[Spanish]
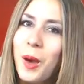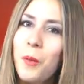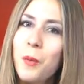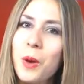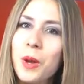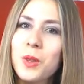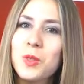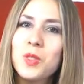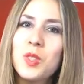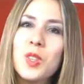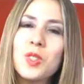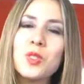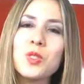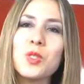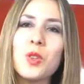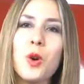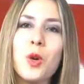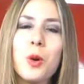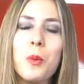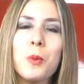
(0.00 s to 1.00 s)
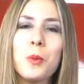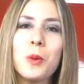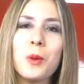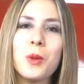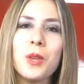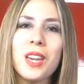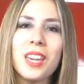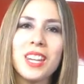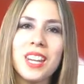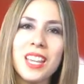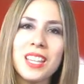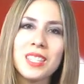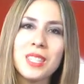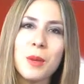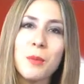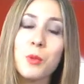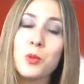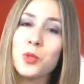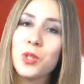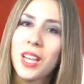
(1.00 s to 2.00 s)
Bueno, eso es todo por hoy.
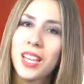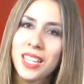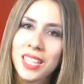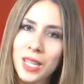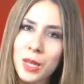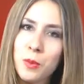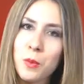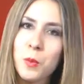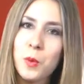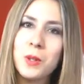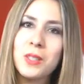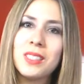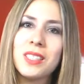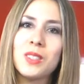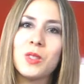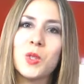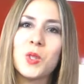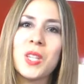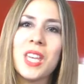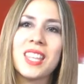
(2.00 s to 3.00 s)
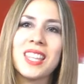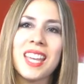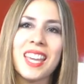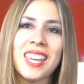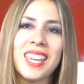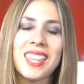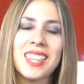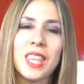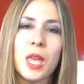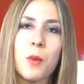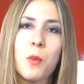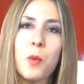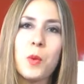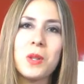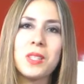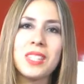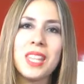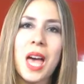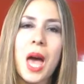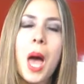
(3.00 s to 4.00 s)
Agradecemos a Crey Bolsa, Sociedad Agente
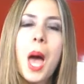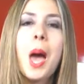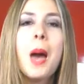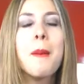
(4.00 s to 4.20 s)
Bolsa,